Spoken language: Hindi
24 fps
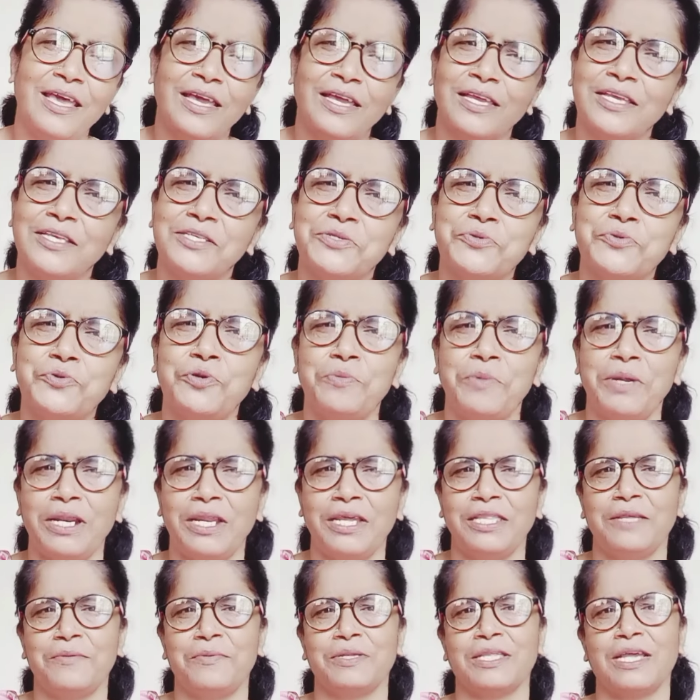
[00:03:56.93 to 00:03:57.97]
कि स्कूल में
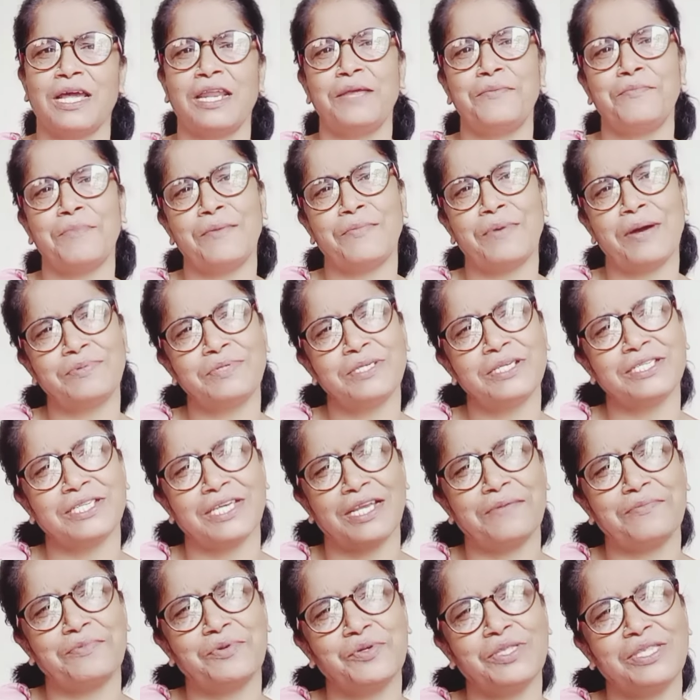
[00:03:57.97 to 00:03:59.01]
लेने मत अरे माँ बाप से
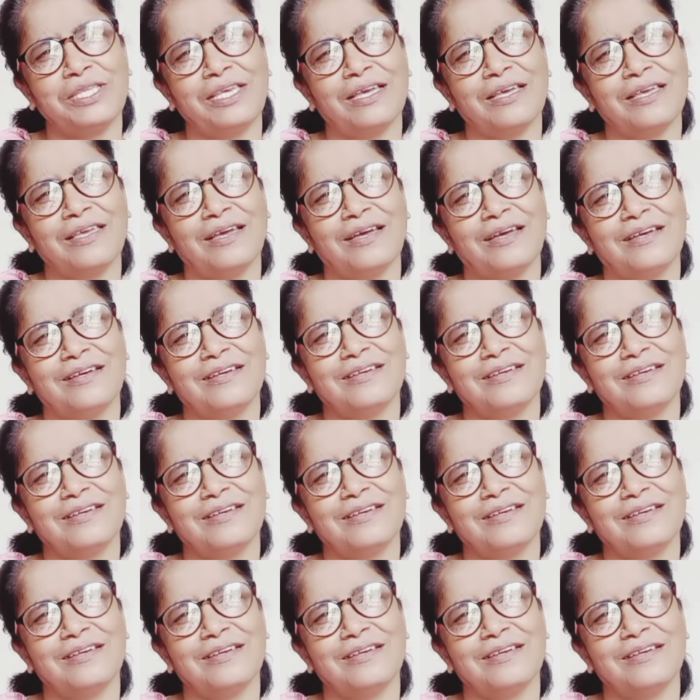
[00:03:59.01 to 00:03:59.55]
शर्म होती है क्या